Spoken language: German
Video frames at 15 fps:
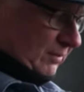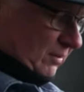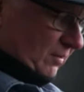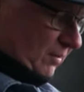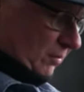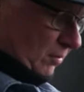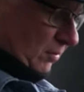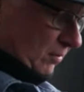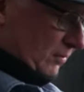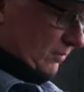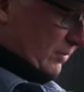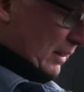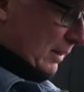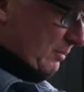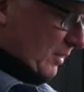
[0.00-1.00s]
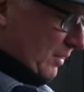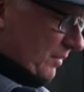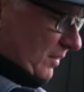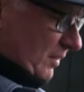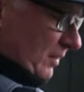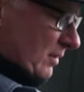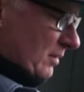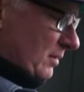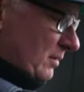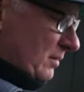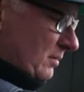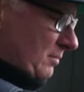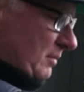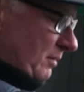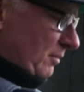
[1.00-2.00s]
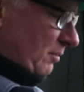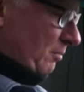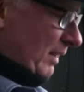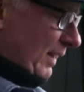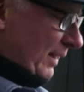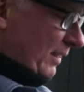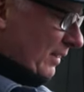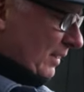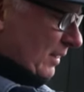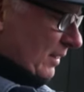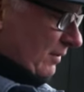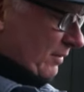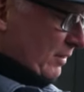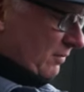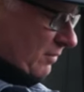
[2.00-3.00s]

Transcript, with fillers: gezogen. Wir haben das hier mit einem Blech wieder